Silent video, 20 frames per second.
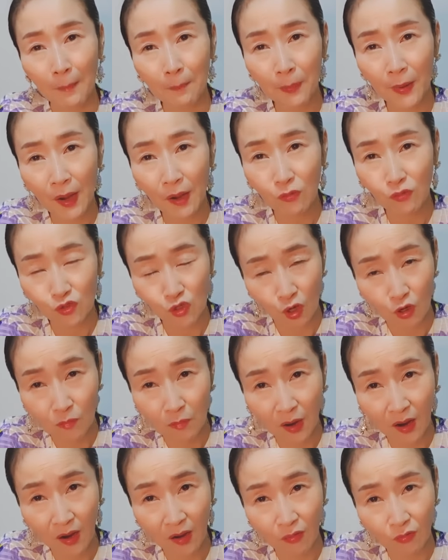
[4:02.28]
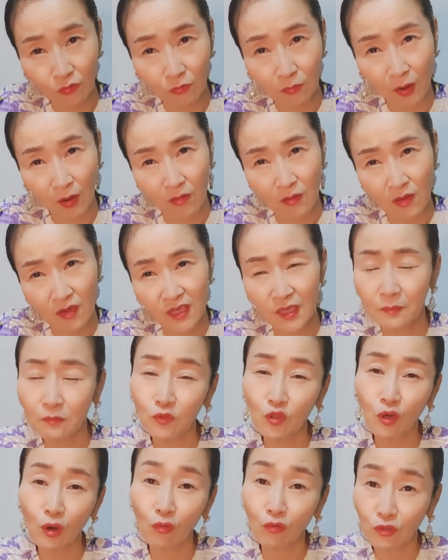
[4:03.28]
아파하고 절망하고 막
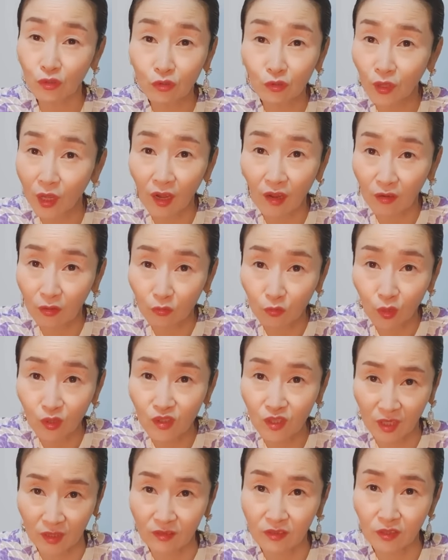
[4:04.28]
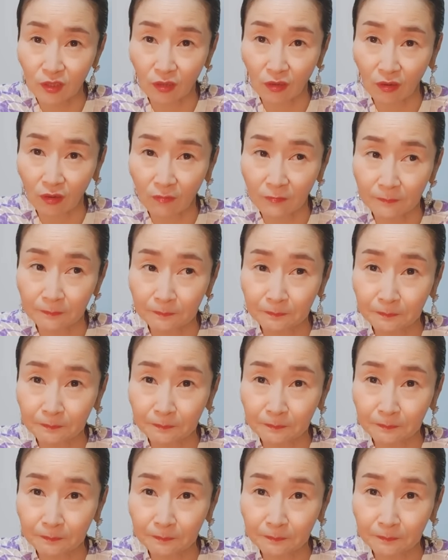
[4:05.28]
힘들어하고 이렇게 되지 않죠.